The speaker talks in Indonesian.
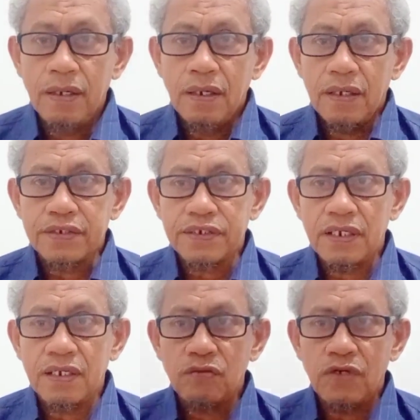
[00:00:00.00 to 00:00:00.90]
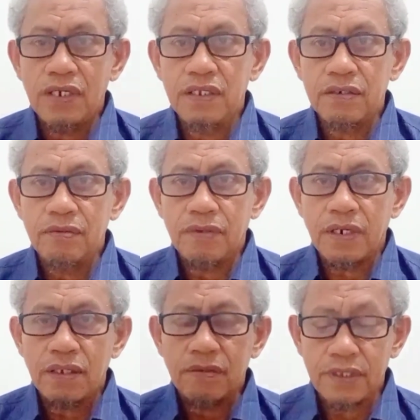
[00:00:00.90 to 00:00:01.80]
Assalamualaikum
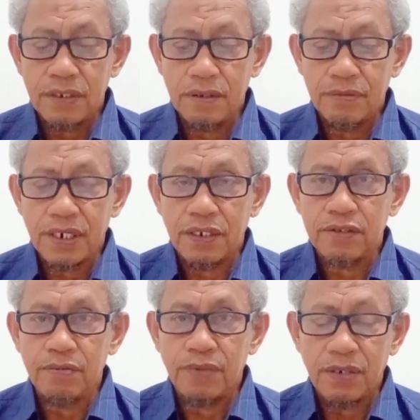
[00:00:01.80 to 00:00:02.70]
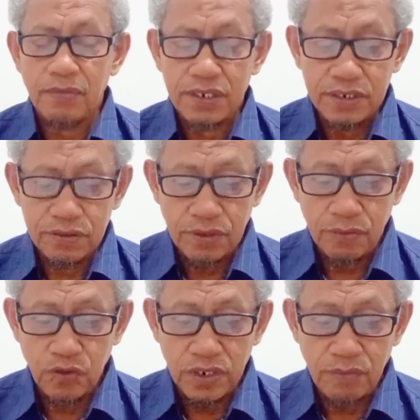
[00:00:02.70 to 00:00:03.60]
warahmatullahi wabarakatuh para mahasiswa
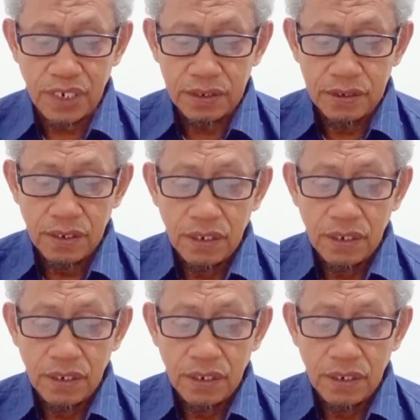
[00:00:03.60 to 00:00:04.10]
yang budiman